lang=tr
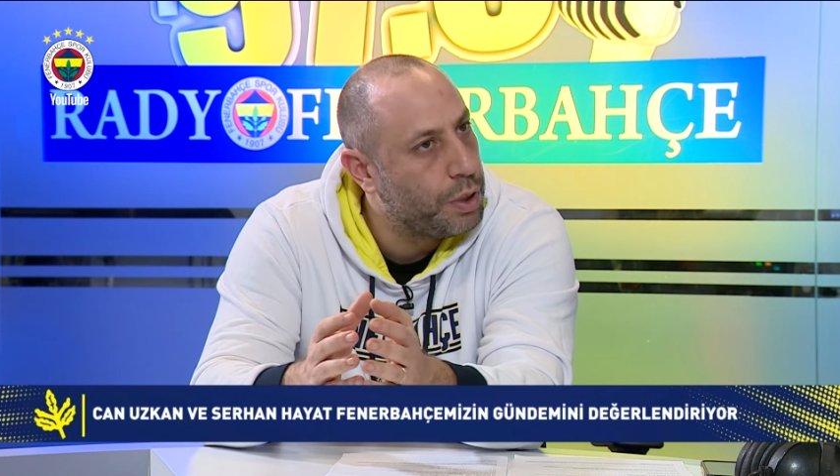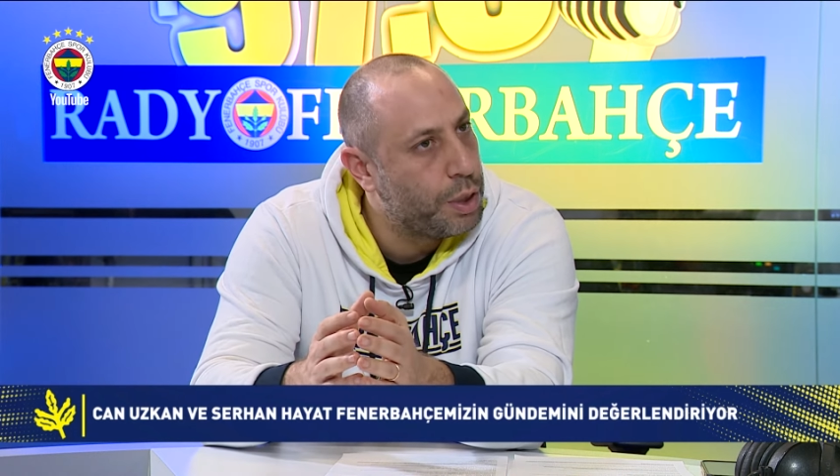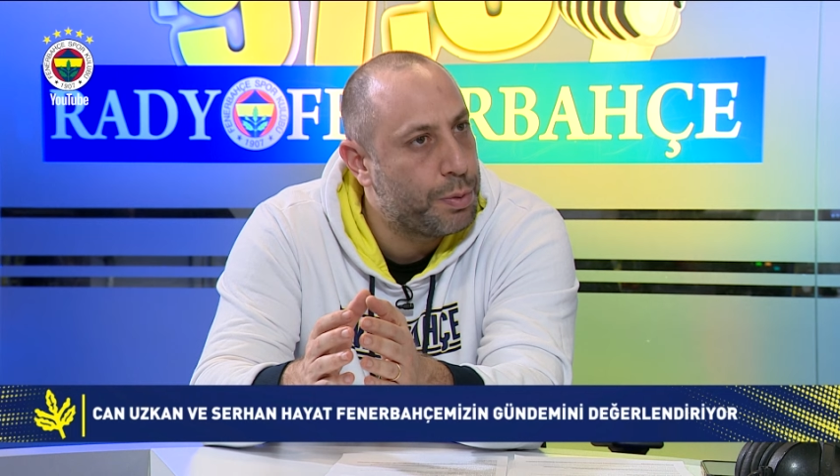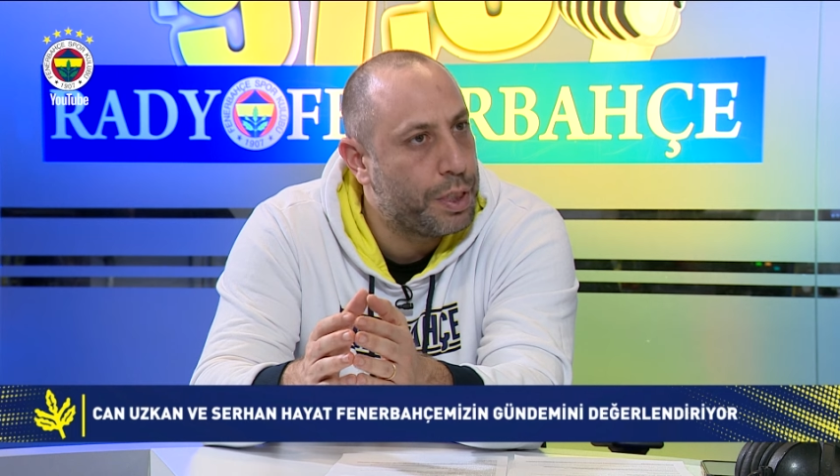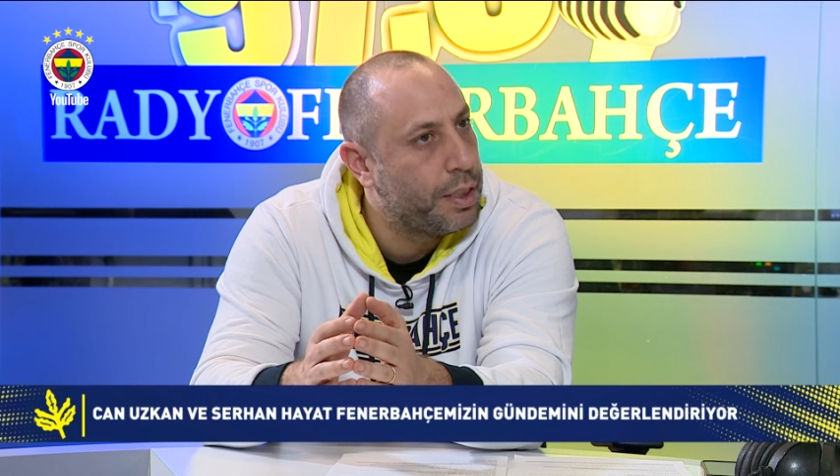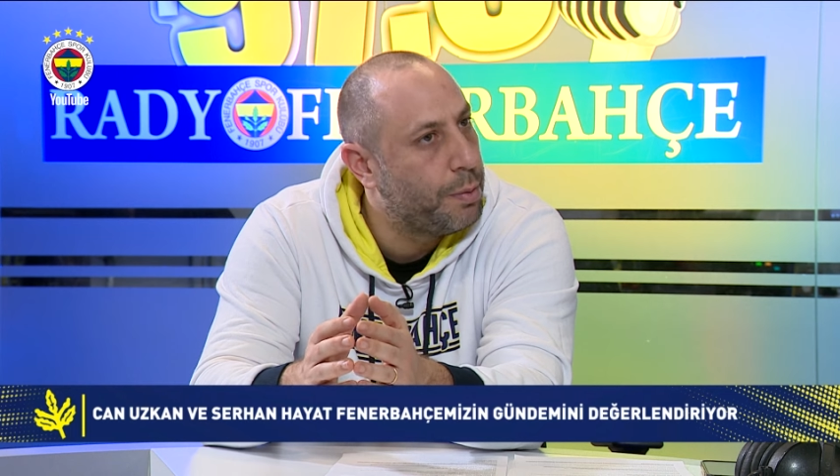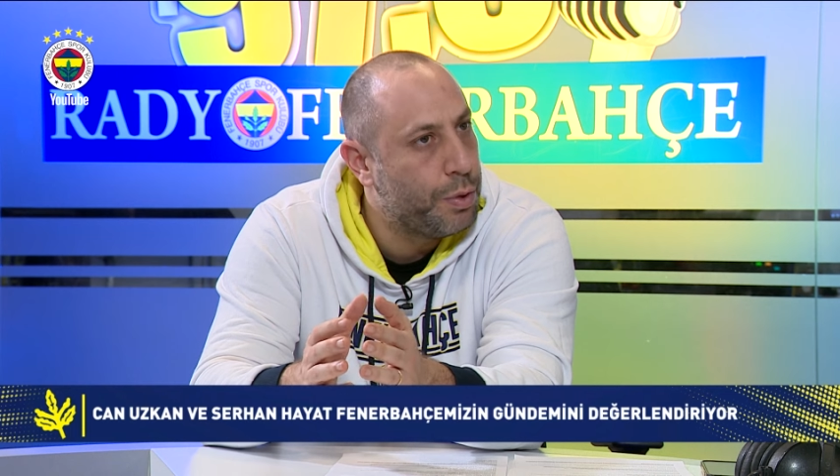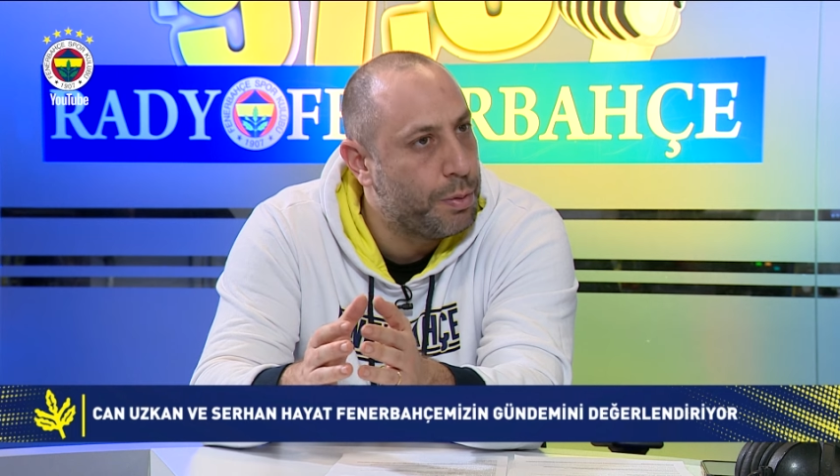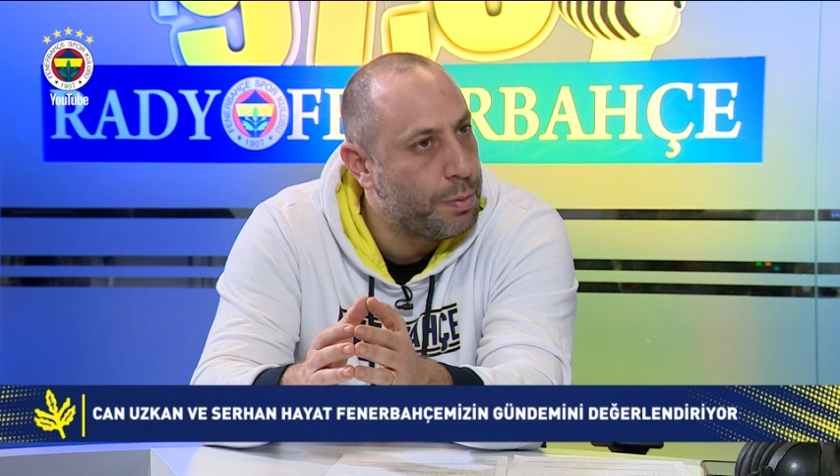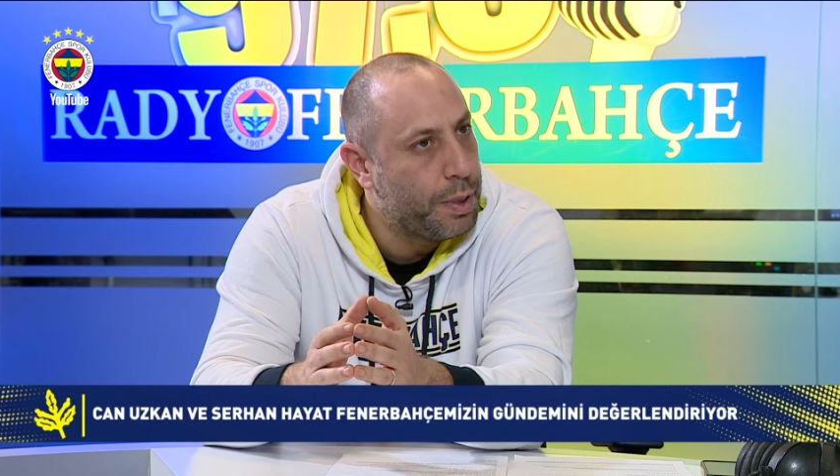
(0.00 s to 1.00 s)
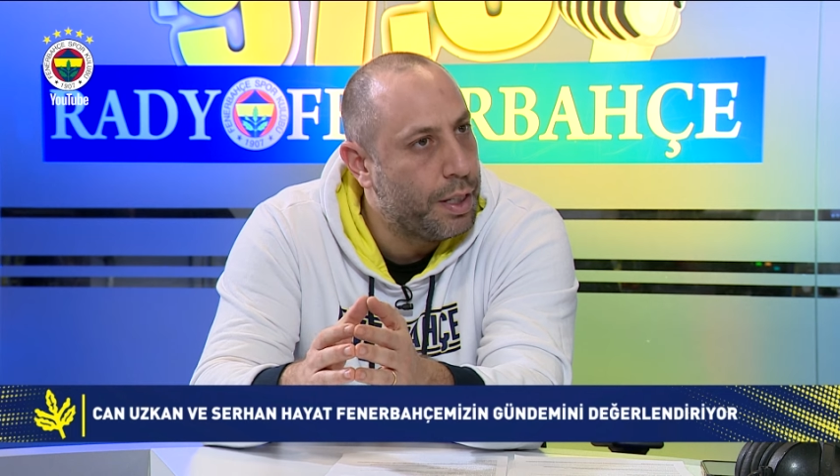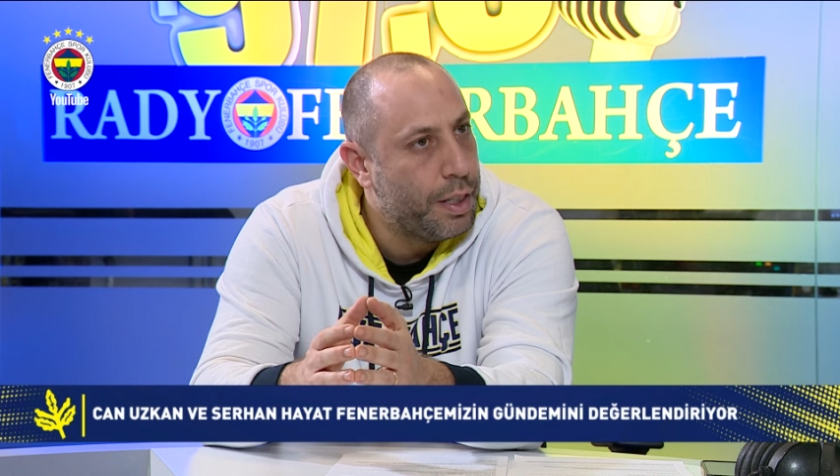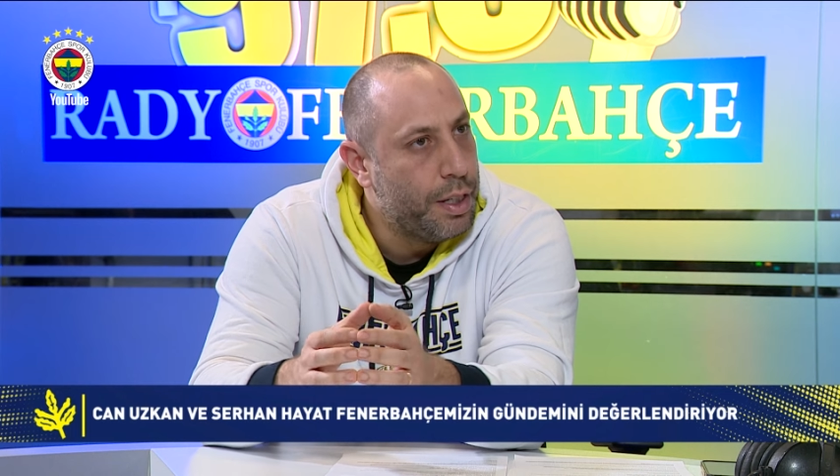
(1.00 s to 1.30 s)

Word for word: Hiçbir şey demiyorum ama